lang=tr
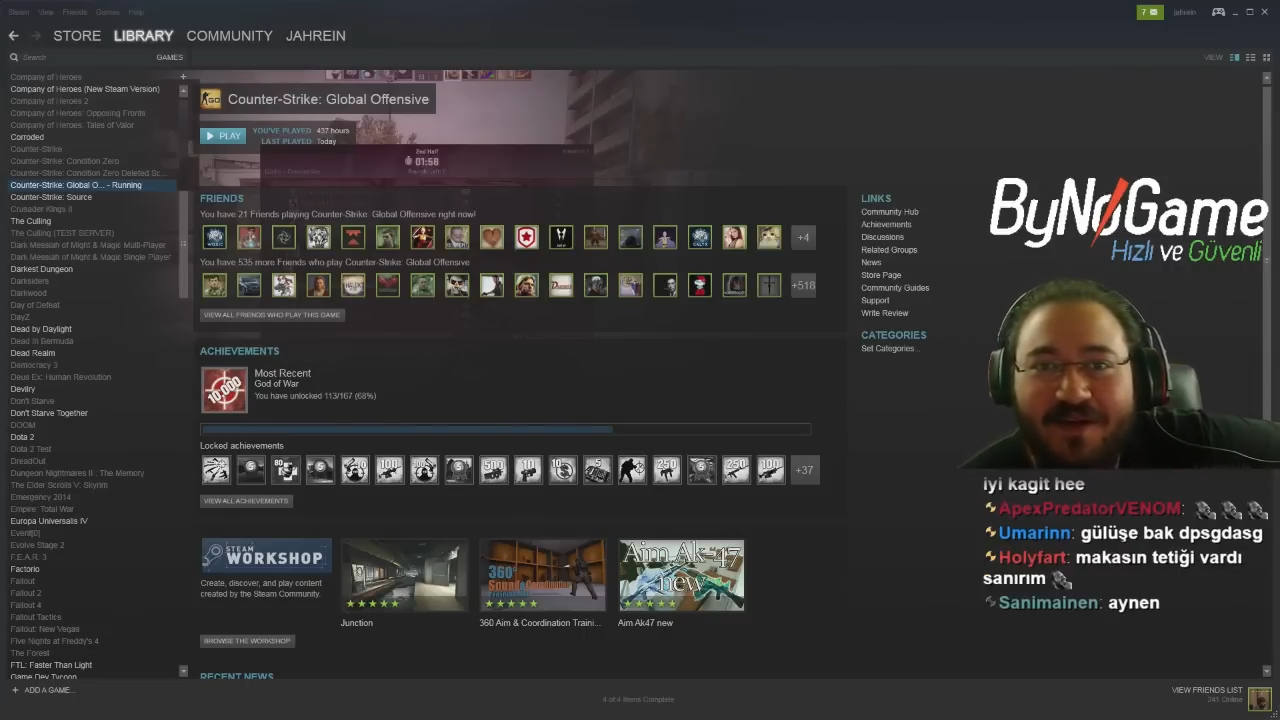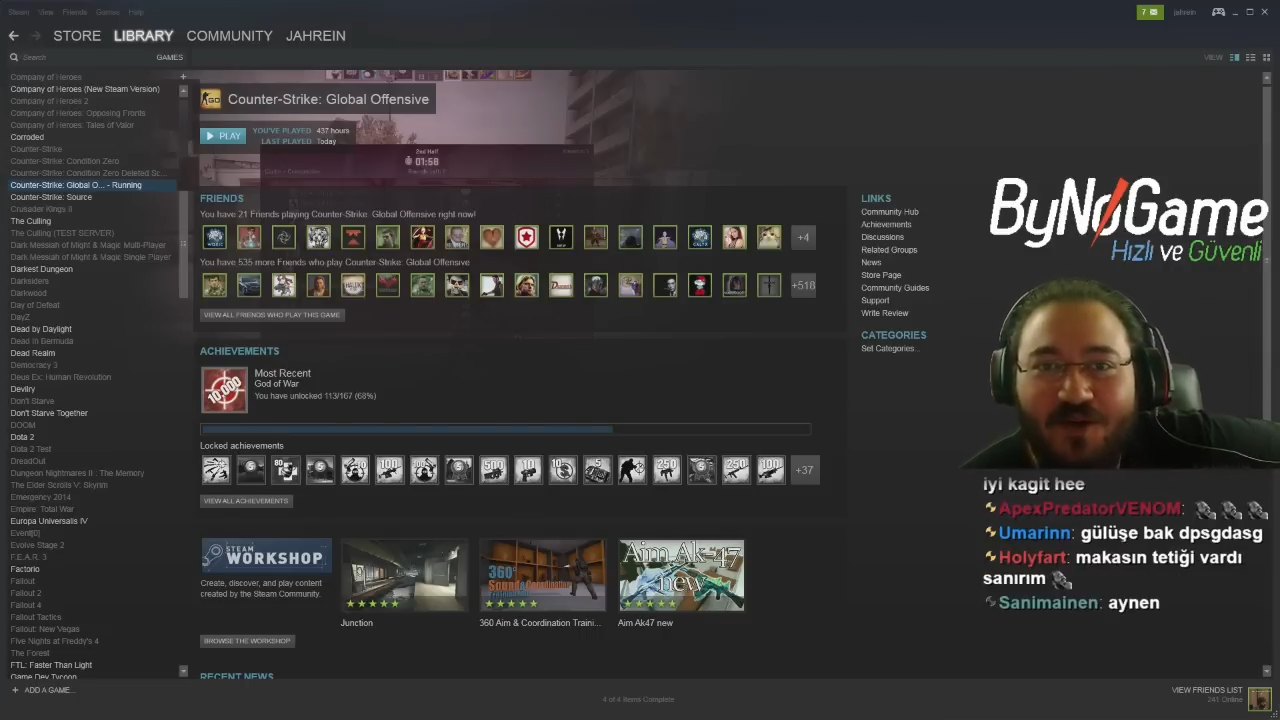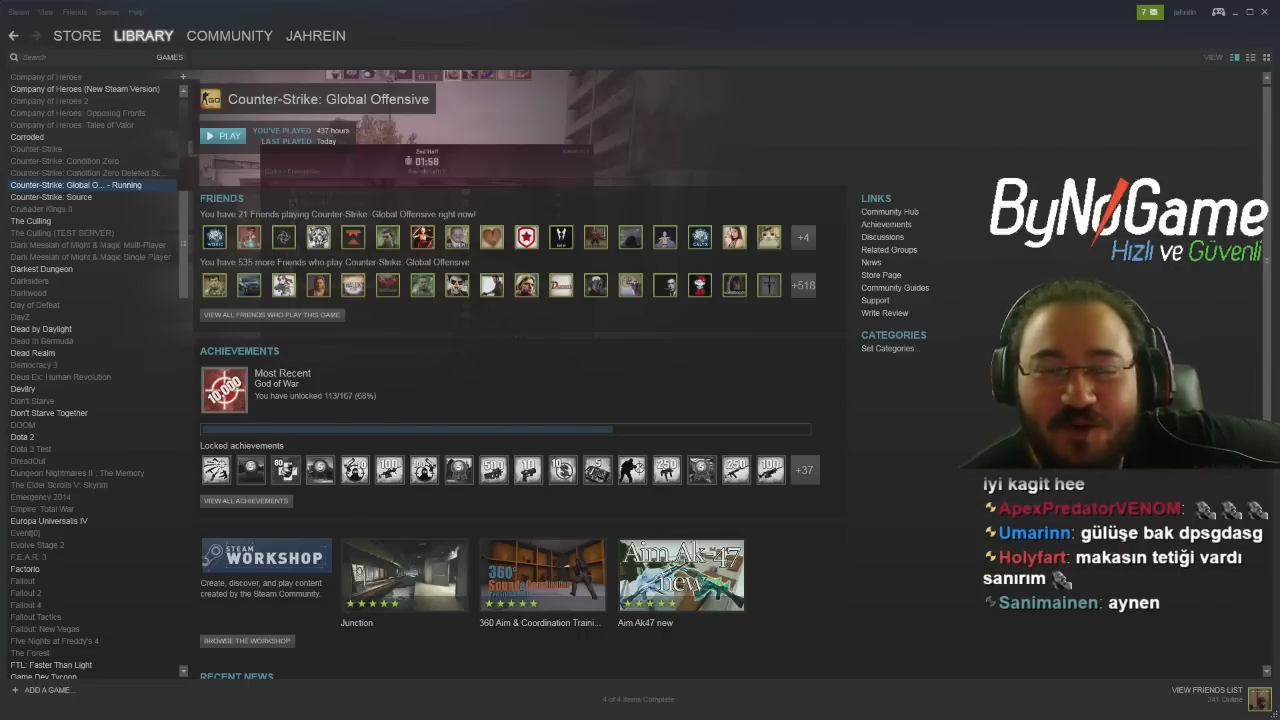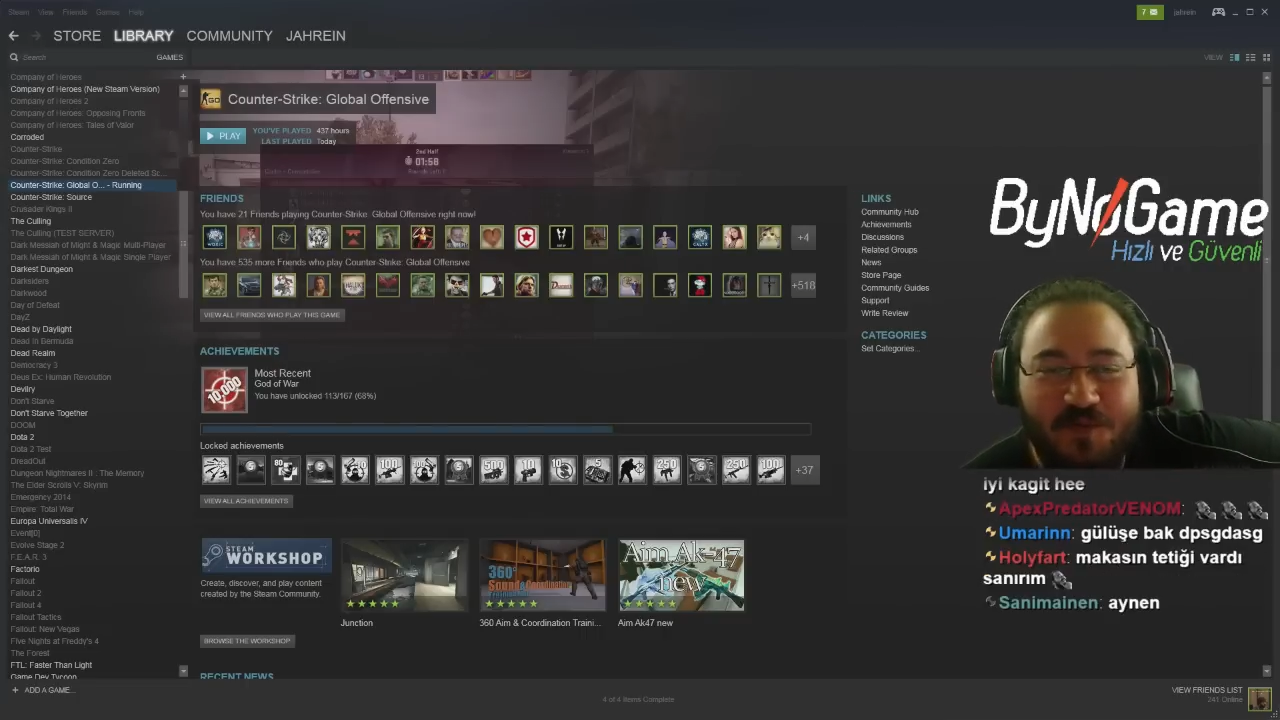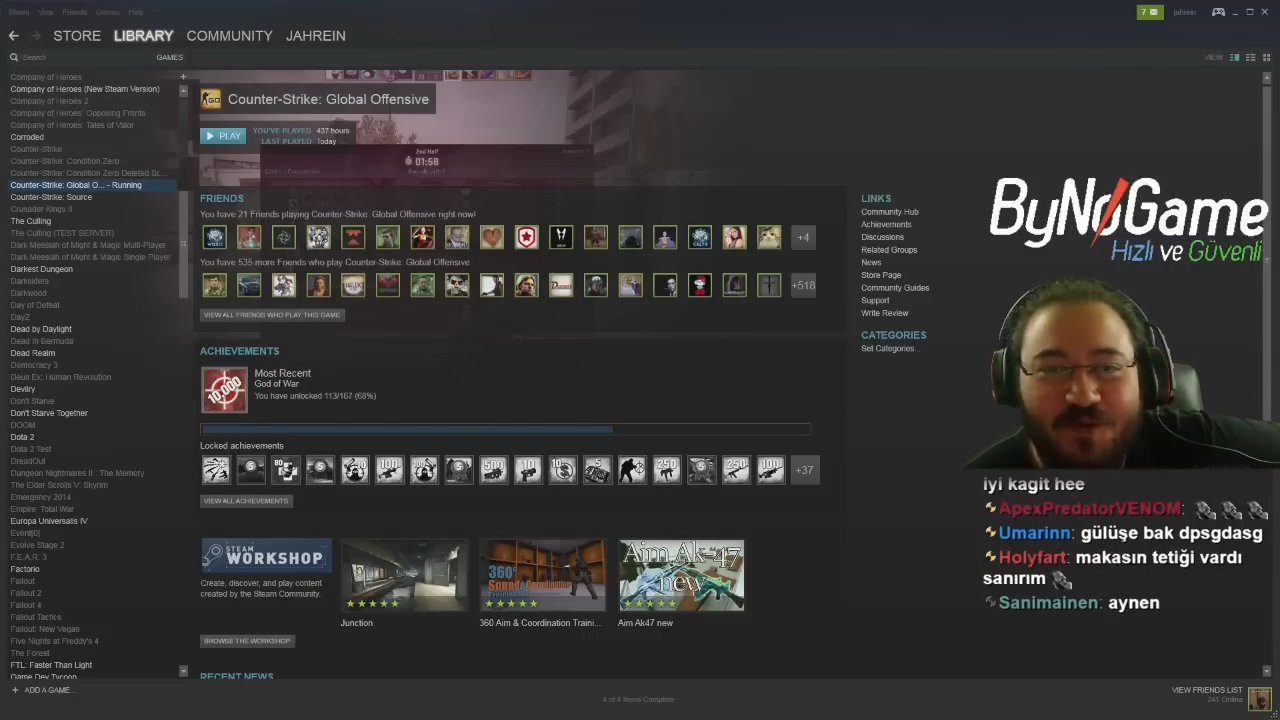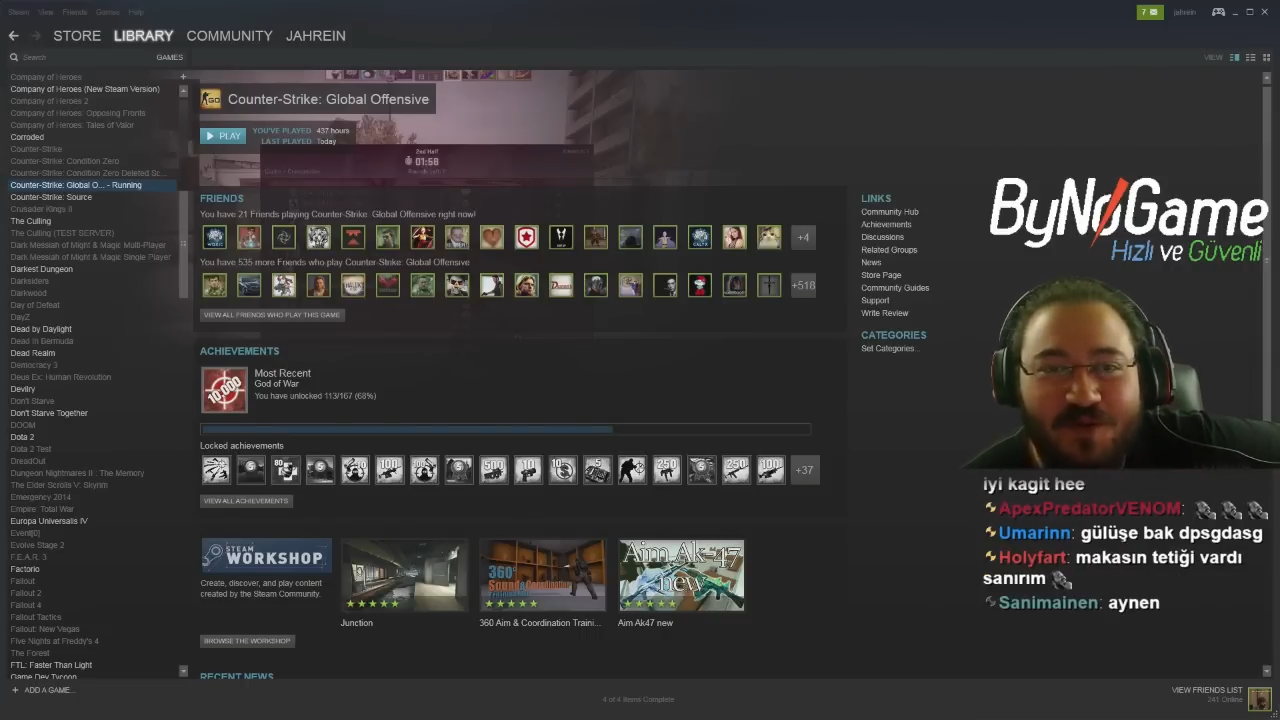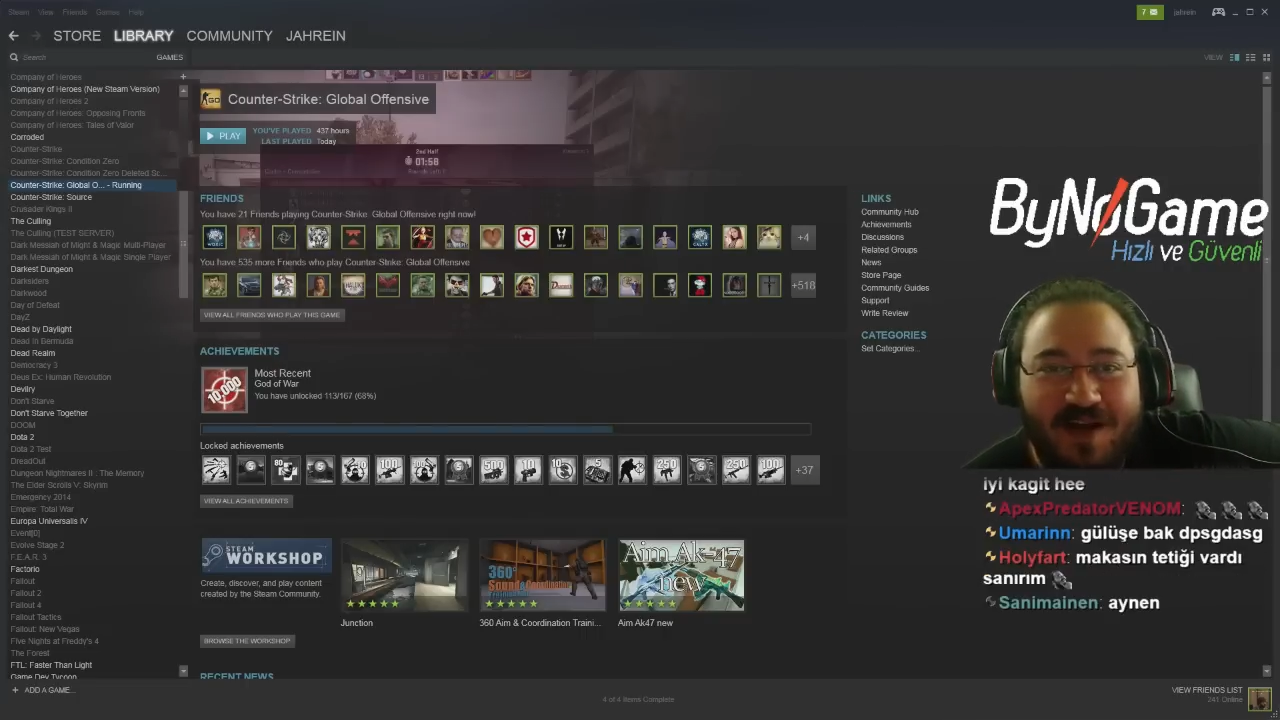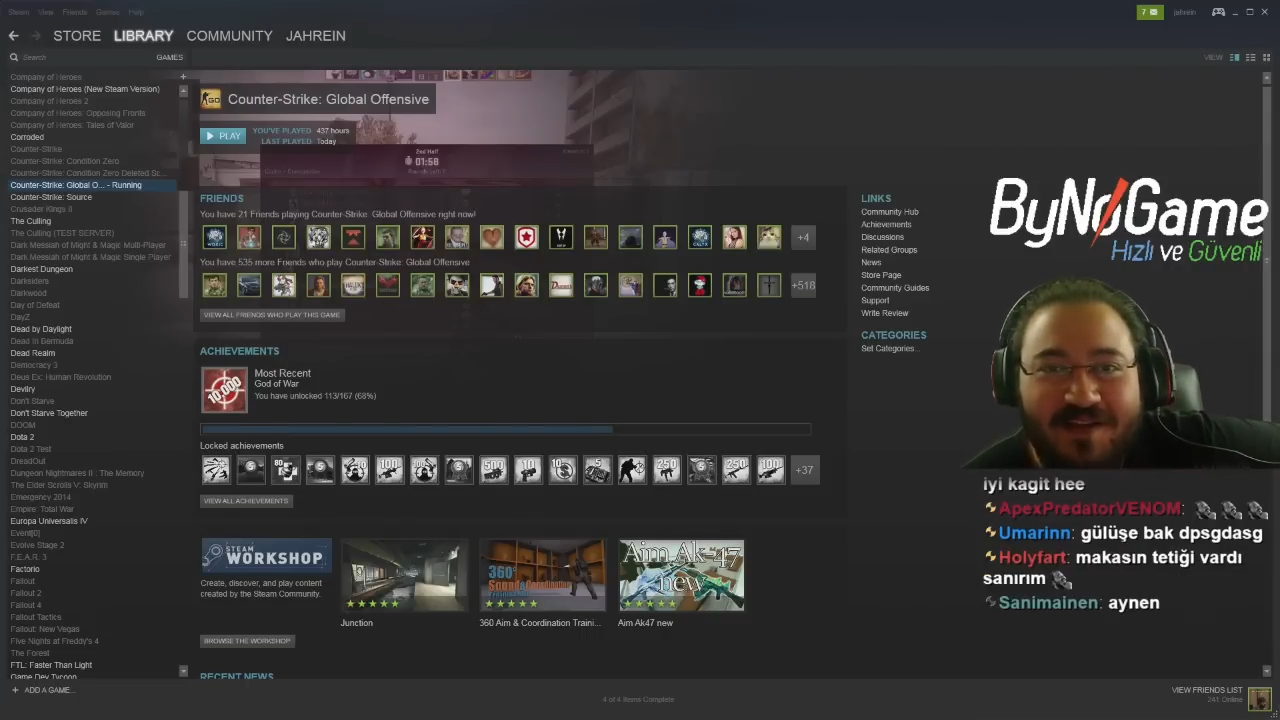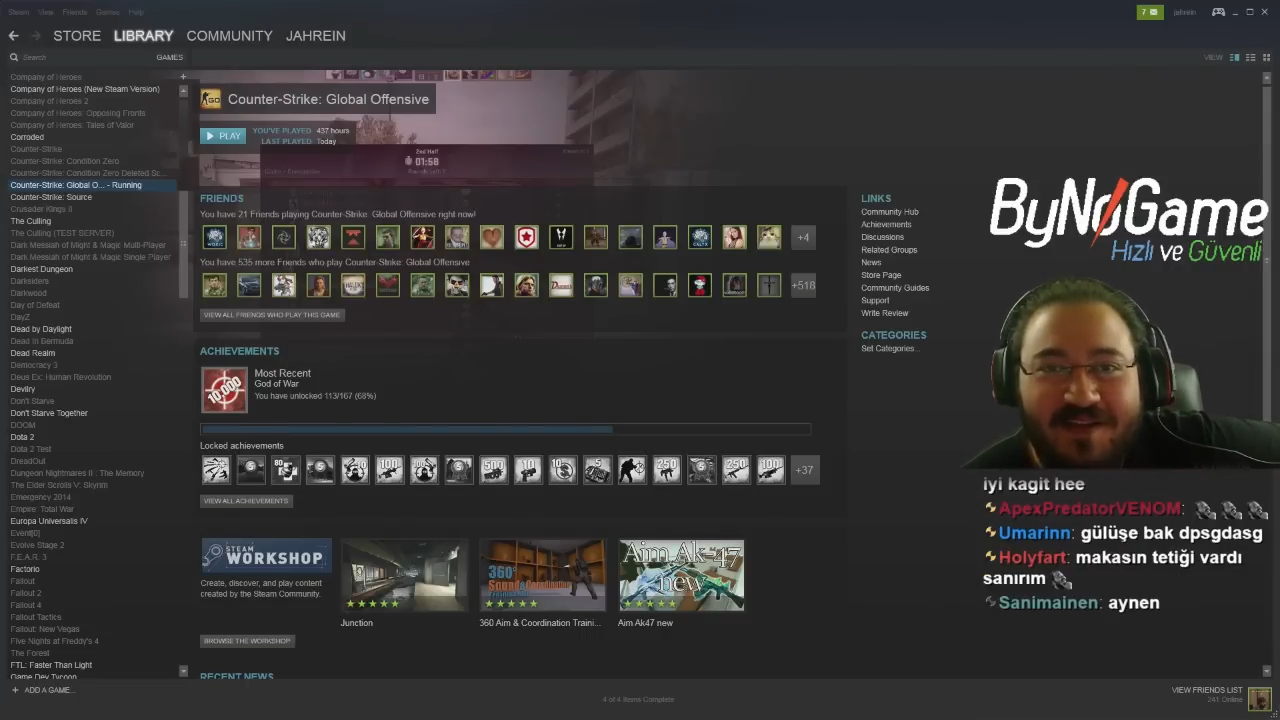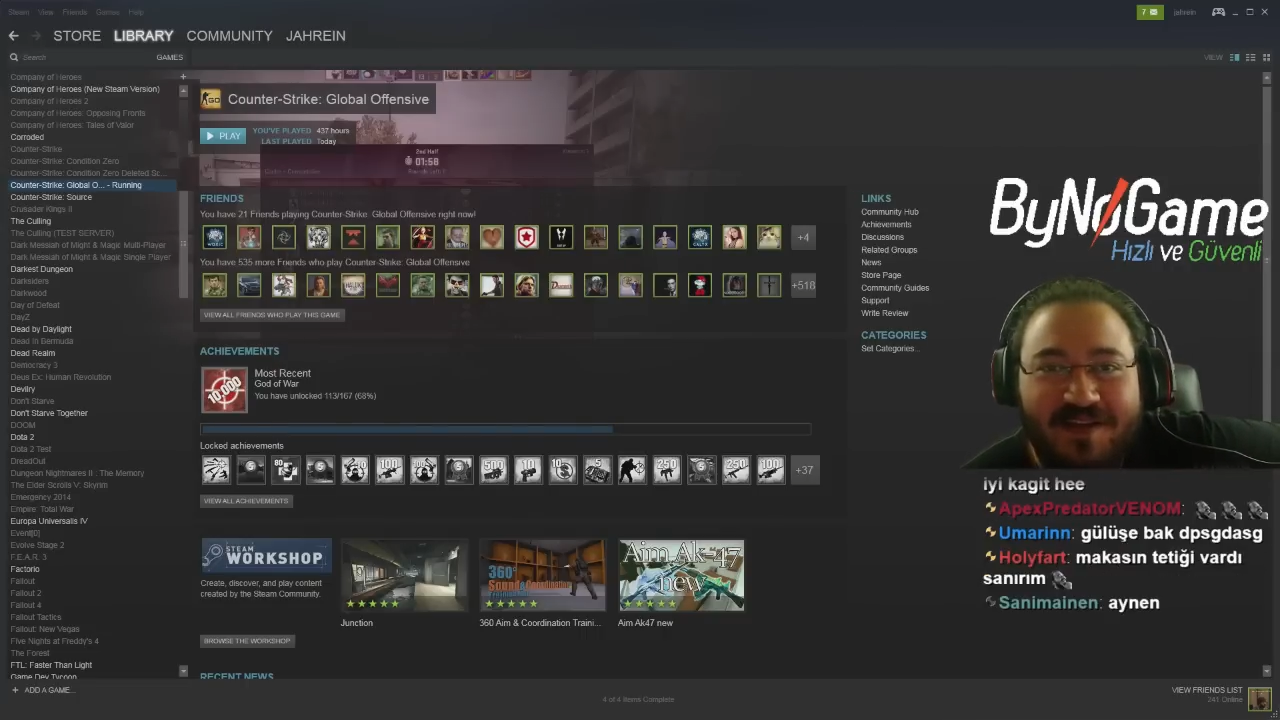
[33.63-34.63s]
Hoş bulduk.
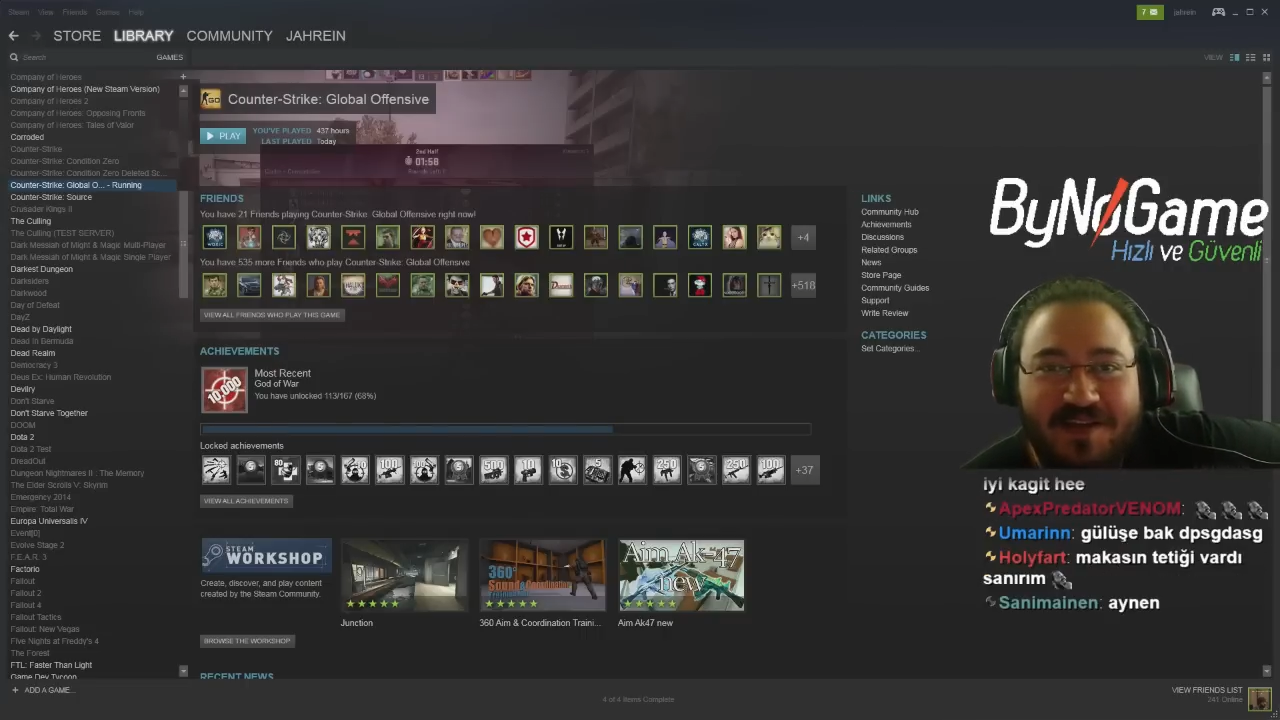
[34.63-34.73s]
Adada